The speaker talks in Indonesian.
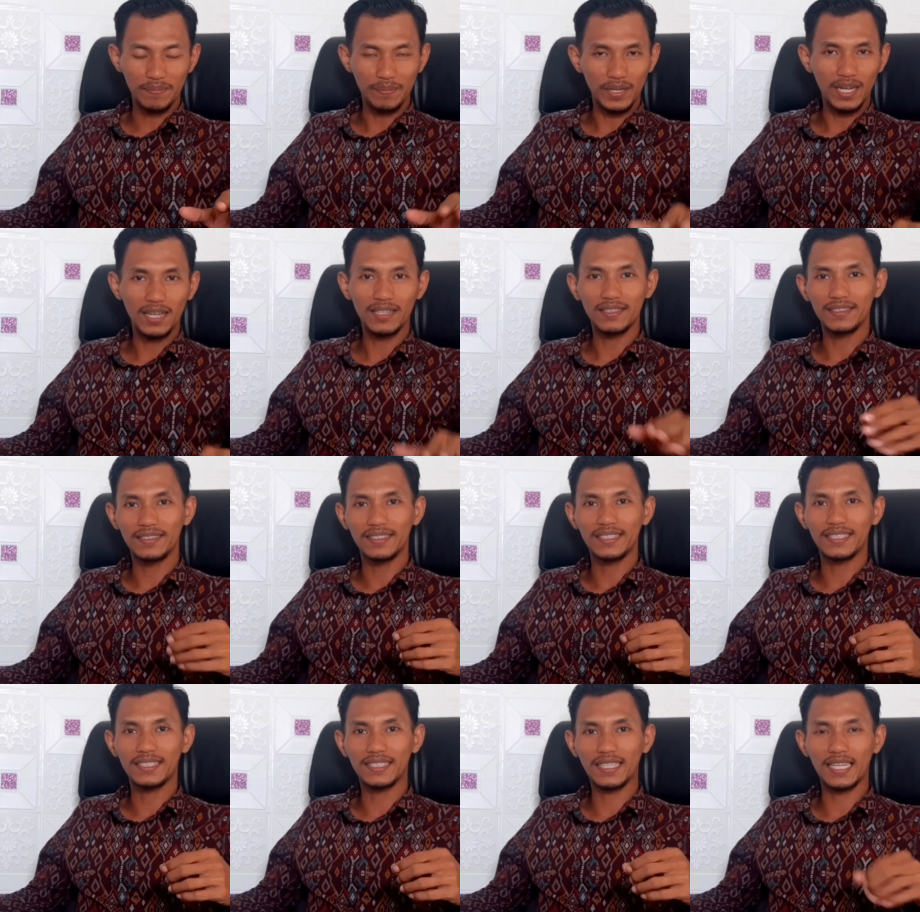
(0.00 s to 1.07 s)
Bah,
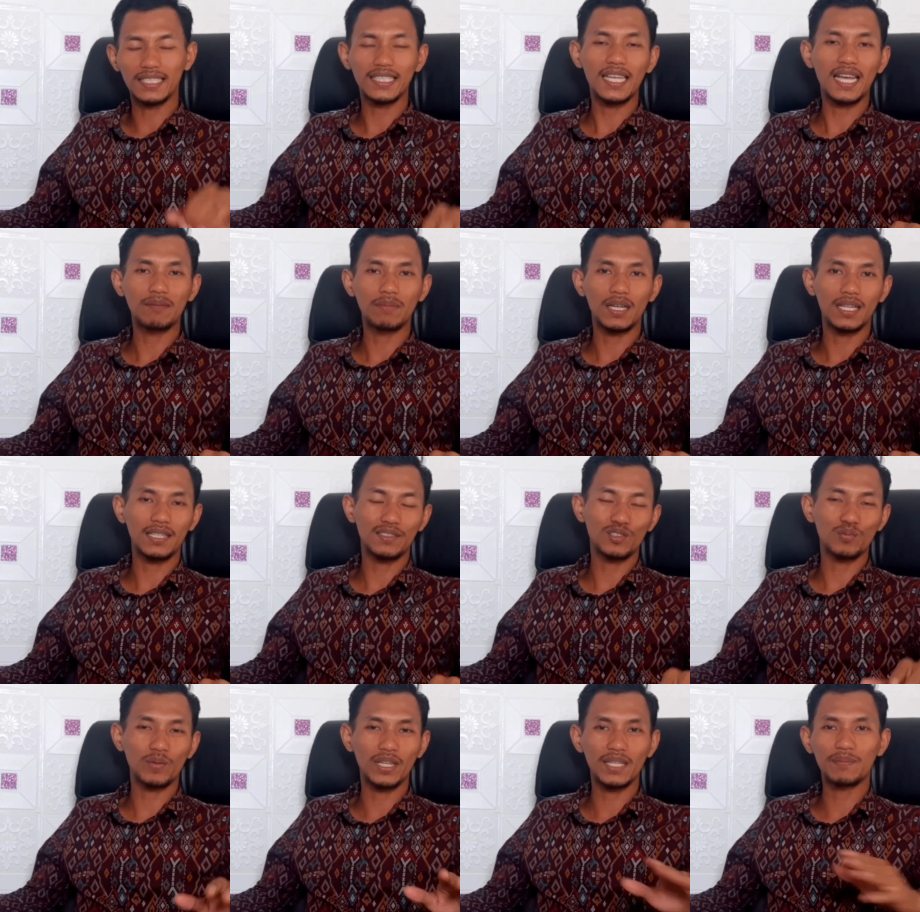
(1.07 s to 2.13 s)
kasih amalan
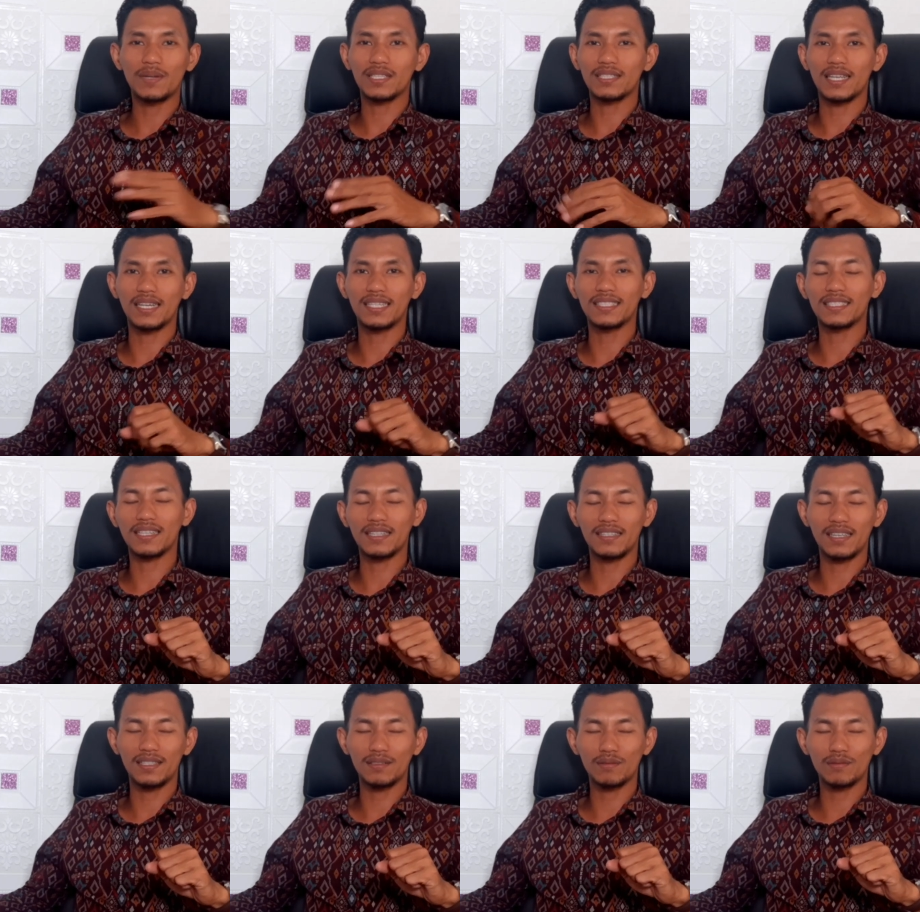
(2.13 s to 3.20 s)
supaya pasangan
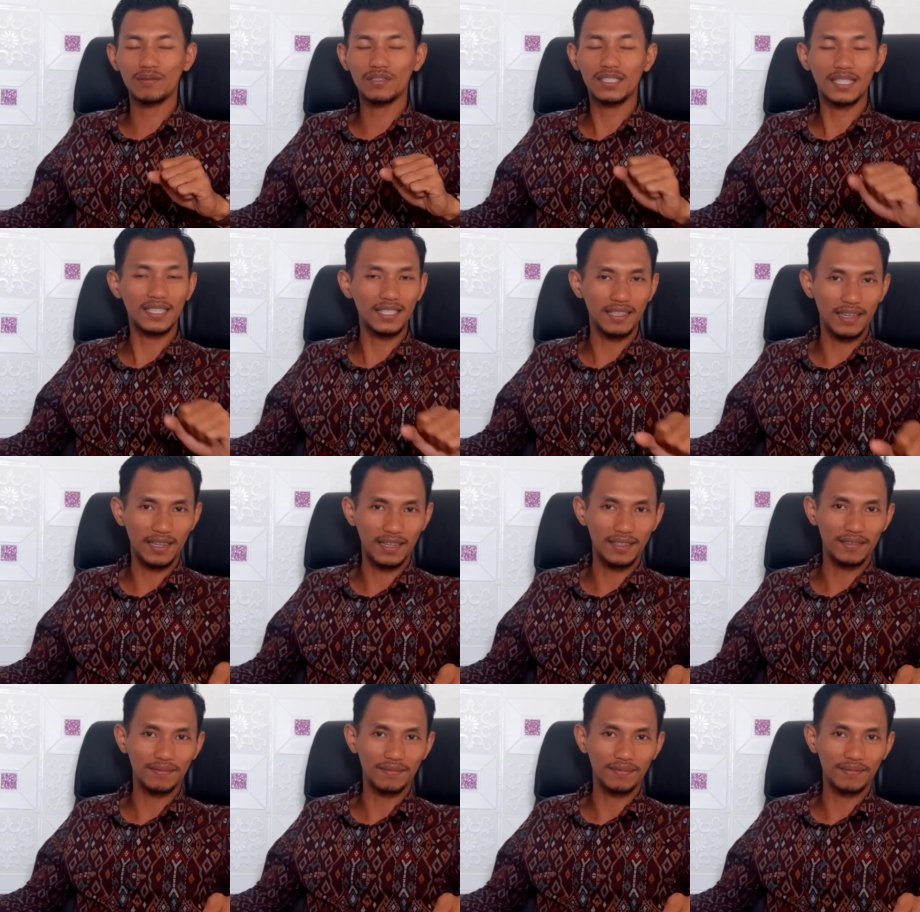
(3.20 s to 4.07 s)
saya itu setia,